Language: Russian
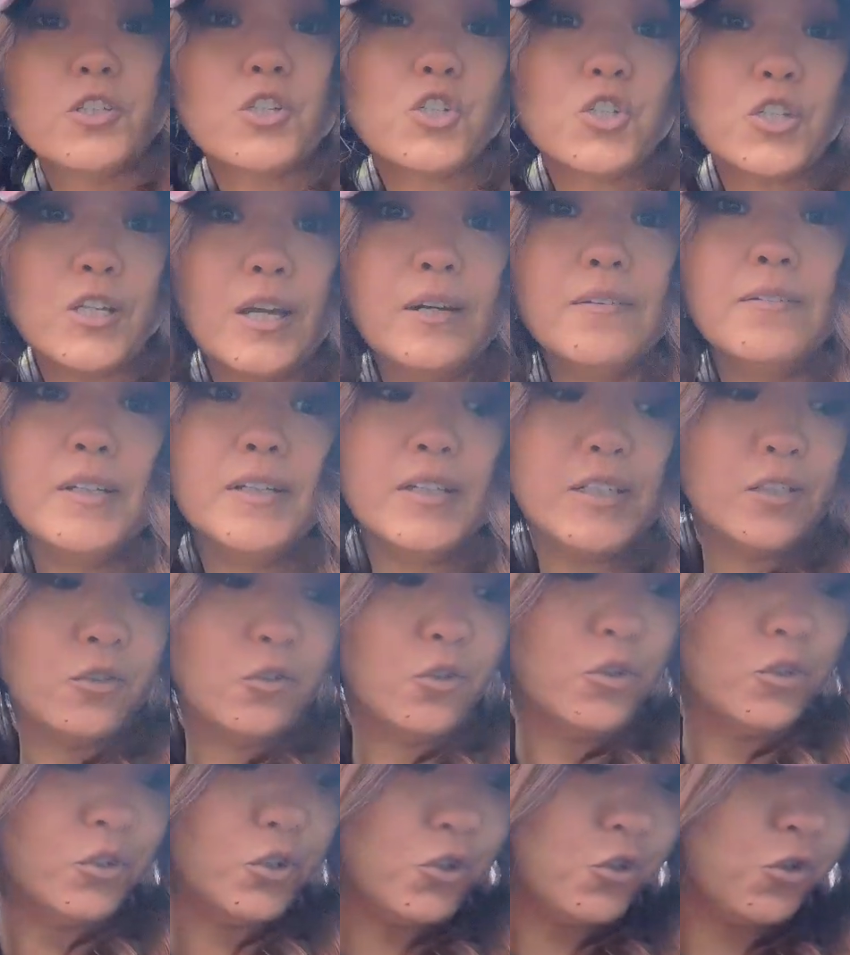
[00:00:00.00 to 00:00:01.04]
дешевле, и
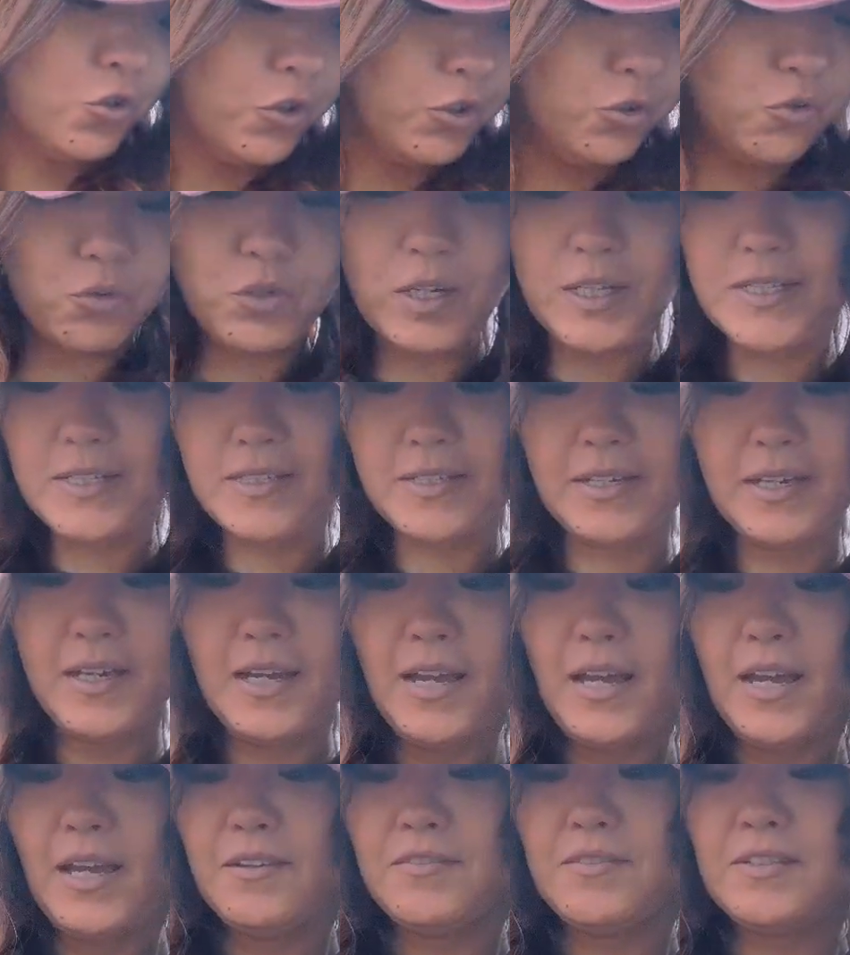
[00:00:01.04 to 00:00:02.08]
он еще и дурацкий.
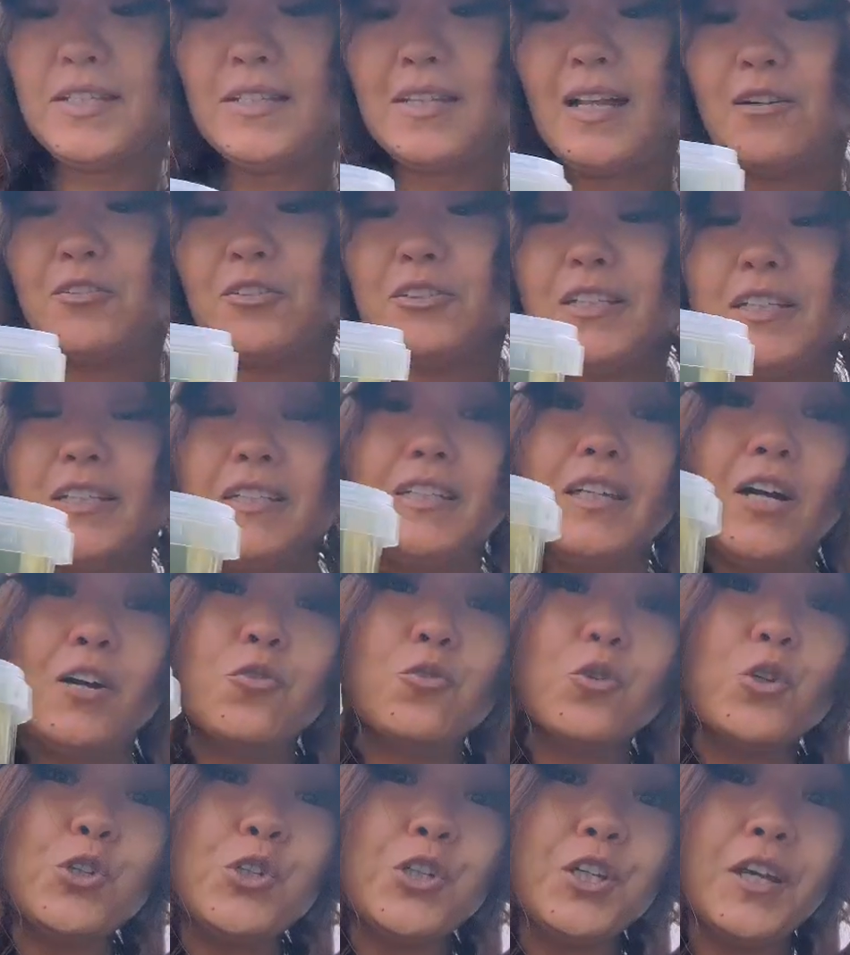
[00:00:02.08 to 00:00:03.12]
Взяла вот такие
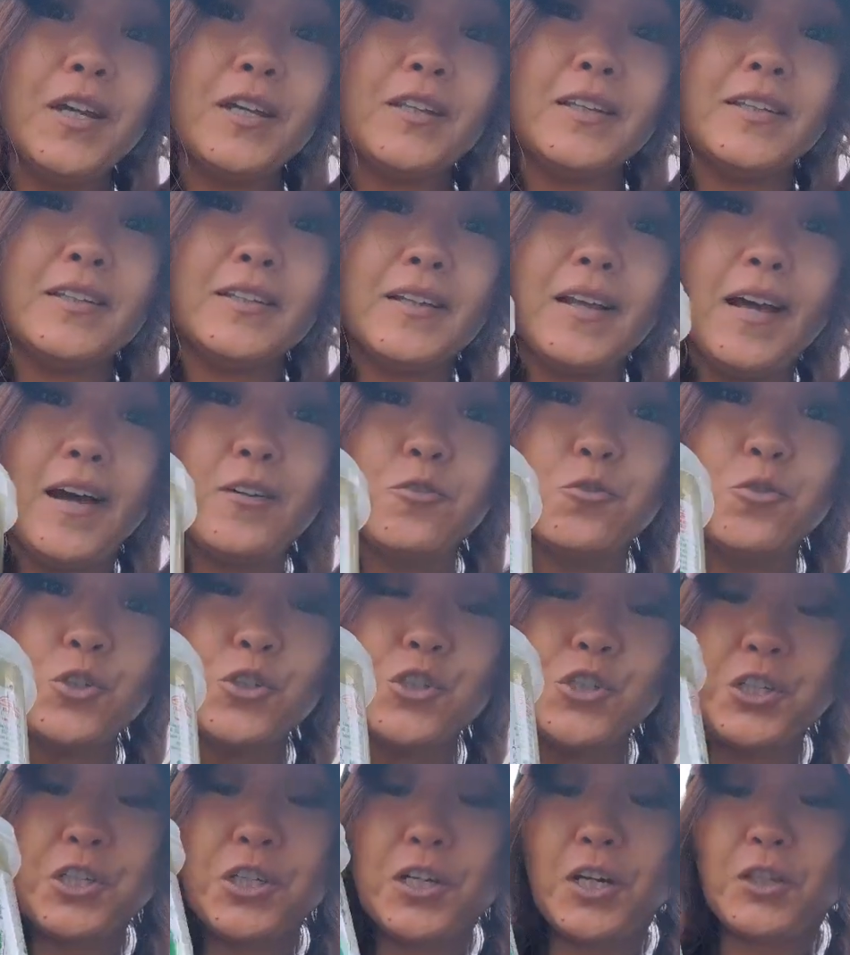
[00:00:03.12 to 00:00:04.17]
огурчики, это
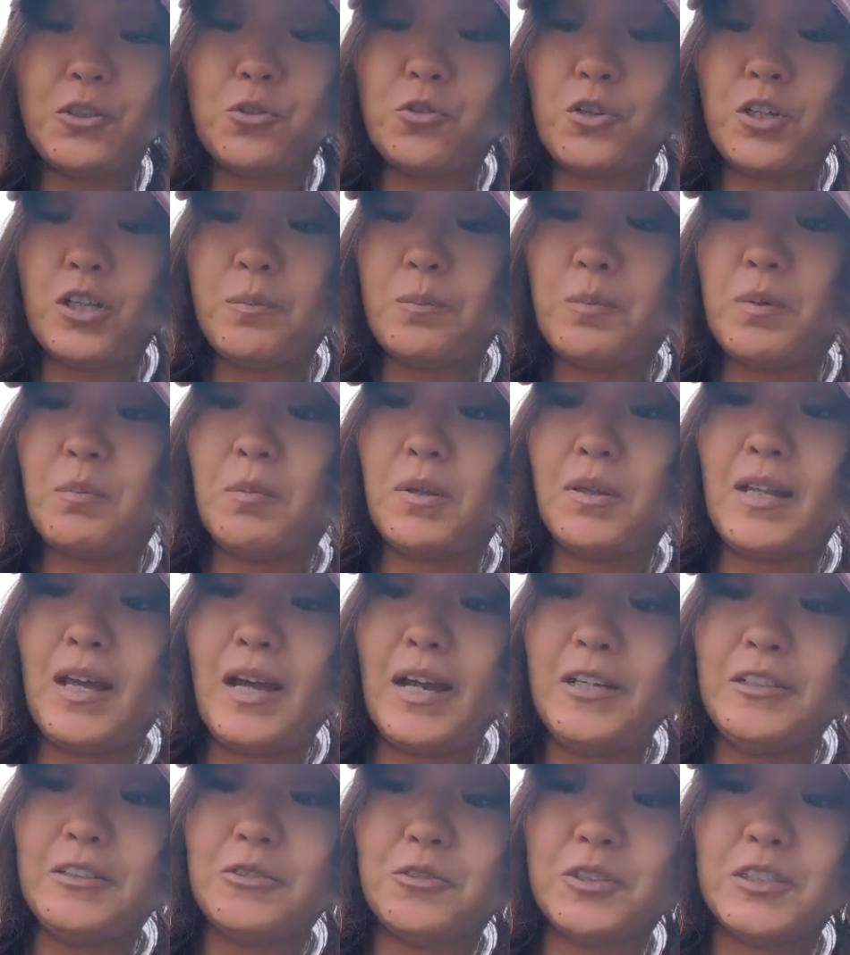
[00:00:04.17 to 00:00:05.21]
огурчики, которые
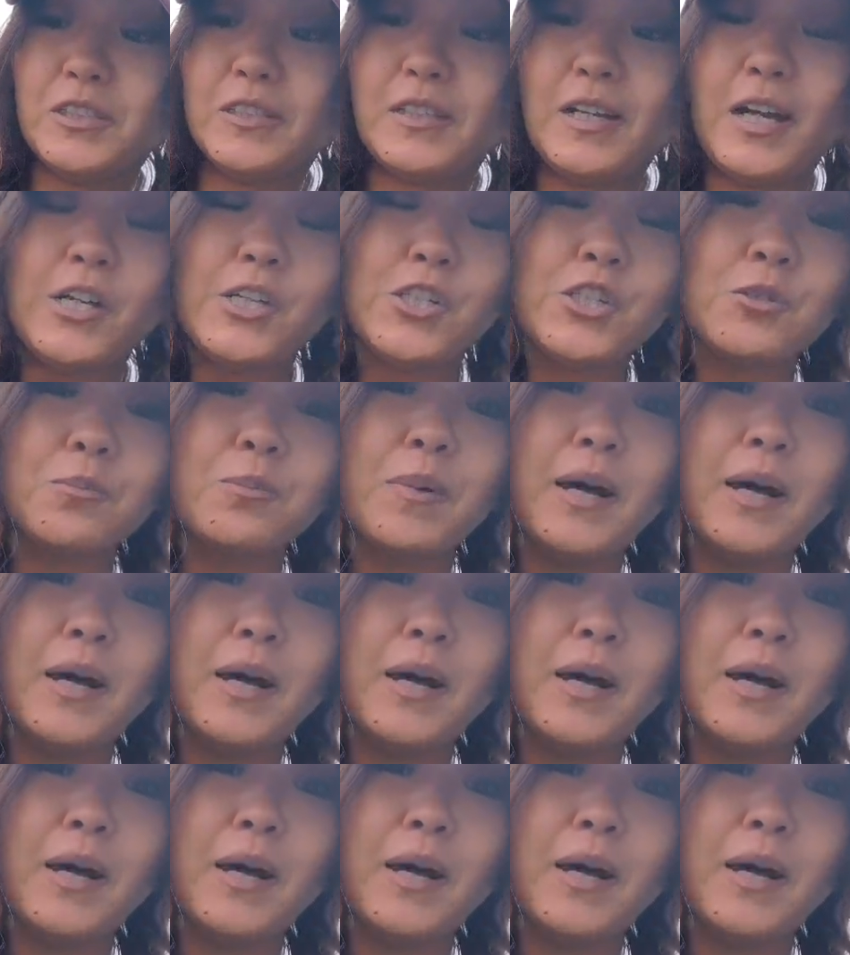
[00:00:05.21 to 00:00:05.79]
напоминают вот наши,